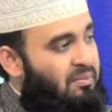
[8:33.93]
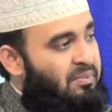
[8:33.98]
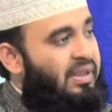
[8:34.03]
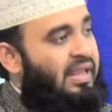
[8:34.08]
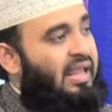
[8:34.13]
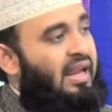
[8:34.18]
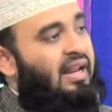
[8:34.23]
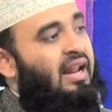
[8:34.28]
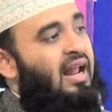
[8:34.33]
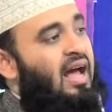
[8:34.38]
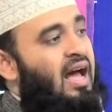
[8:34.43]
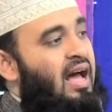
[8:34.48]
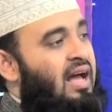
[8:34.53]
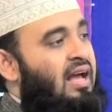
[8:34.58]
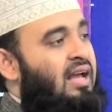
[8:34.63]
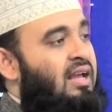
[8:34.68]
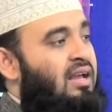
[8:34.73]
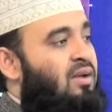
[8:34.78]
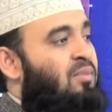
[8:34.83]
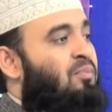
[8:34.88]
বিজ্ঞানীরা
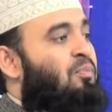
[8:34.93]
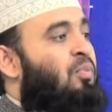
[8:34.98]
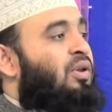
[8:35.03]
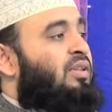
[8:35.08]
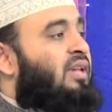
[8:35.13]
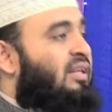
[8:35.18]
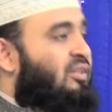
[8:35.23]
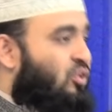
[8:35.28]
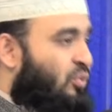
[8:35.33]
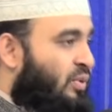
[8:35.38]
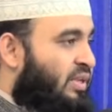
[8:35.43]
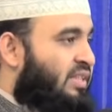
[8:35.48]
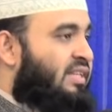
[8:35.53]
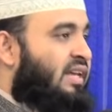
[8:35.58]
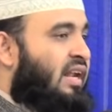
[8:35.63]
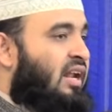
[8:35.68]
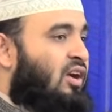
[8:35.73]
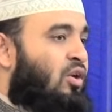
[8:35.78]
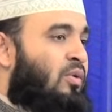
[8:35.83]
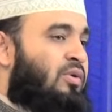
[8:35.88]
পদার্থবিদ
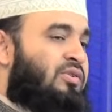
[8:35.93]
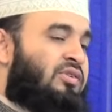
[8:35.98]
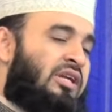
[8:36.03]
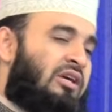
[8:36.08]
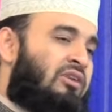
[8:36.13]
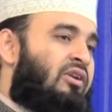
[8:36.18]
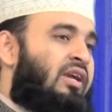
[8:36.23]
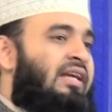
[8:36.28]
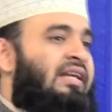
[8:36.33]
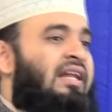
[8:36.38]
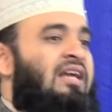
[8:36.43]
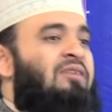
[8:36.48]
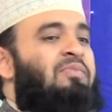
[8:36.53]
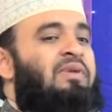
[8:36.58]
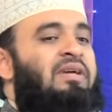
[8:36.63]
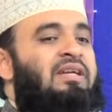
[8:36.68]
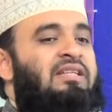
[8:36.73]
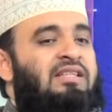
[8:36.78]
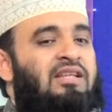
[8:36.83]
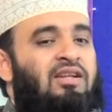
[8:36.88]
যারা গবেষণা করে এটাই
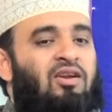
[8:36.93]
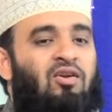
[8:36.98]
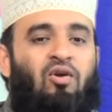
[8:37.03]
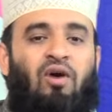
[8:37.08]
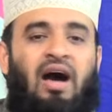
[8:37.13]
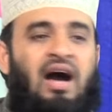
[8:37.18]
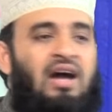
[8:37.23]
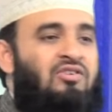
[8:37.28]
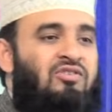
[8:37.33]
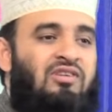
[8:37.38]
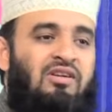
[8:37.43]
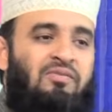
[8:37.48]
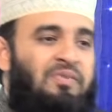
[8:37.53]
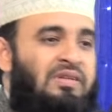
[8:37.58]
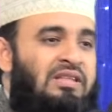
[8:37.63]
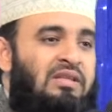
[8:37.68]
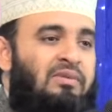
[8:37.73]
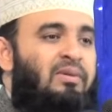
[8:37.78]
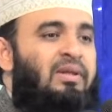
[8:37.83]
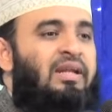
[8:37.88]
পেয়েছেন লোহা আসলে
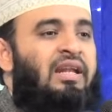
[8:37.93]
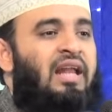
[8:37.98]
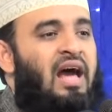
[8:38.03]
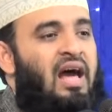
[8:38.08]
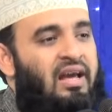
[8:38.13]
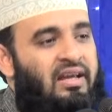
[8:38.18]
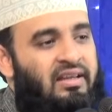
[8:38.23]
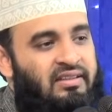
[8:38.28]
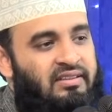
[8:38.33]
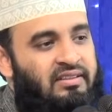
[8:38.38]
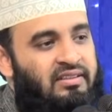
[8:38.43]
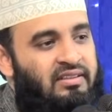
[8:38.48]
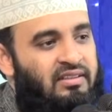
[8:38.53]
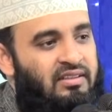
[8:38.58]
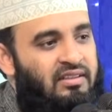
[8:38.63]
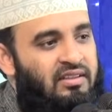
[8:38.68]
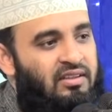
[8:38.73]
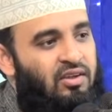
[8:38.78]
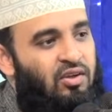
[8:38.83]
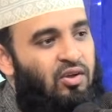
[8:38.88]
পৃথিবীর না
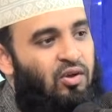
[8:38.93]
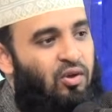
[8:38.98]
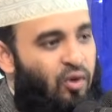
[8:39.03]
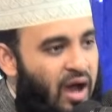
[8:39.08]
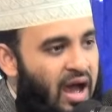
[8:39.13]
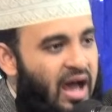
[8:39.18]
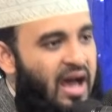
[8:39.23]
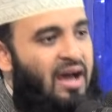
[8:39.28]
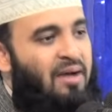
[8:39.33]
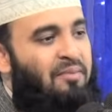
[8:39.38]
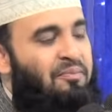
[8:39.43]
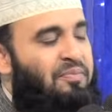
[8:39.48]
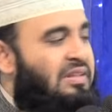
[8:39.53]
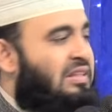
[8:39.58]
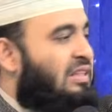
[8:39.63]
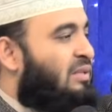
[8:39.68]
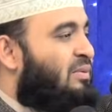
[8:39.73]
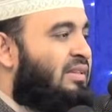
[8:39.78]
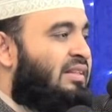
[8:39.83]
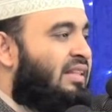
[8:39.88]
লোহা
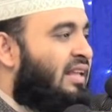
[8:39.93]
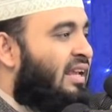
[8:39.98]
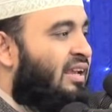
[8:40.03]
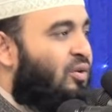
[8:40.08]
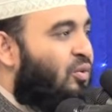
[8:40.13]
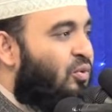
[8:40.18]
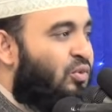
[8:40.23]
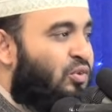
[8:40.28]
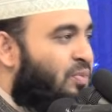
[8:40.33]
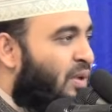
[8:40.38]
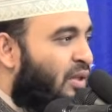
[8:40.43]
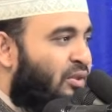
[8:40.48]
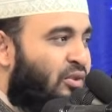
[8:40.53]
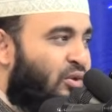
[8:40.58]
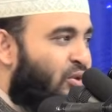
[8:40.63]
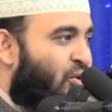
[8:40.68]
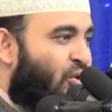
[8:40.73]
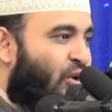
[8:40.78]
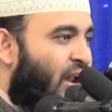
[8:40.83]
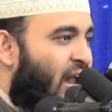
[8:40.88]
পৃথিবীতে
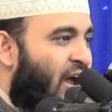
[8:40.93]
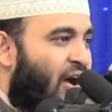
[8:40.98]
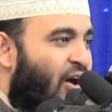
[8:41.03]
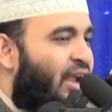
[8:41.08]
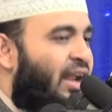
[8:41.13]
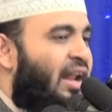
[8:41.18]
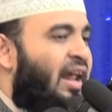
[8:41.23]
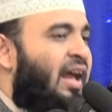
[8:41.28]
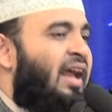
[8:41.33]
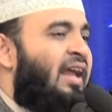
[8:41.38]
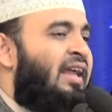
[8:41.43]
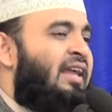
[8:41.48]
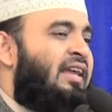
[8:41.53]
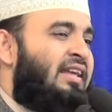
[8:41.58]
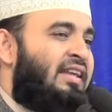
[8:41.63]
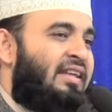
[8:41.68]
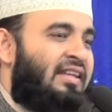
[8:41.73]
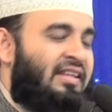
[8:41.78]
উৎপাদন করা হয় নাই